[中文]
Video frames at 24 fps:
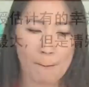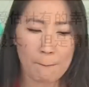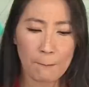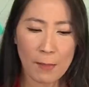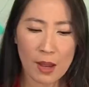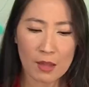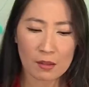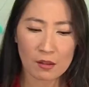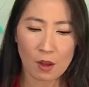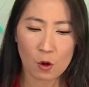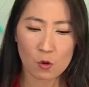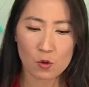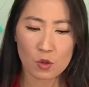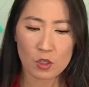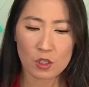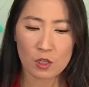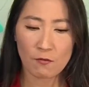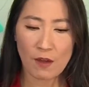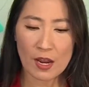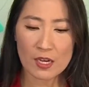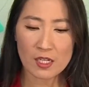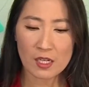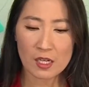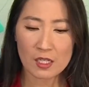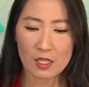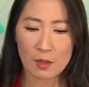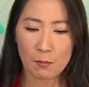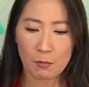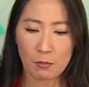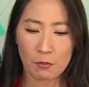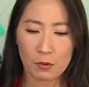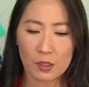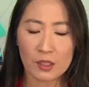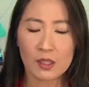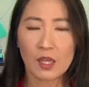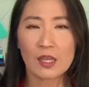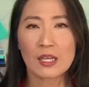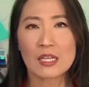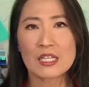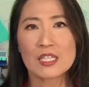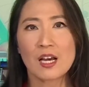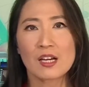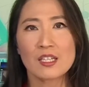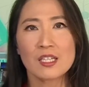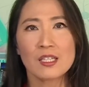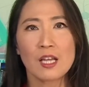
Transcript: 半岛局势发生一些不利的影响？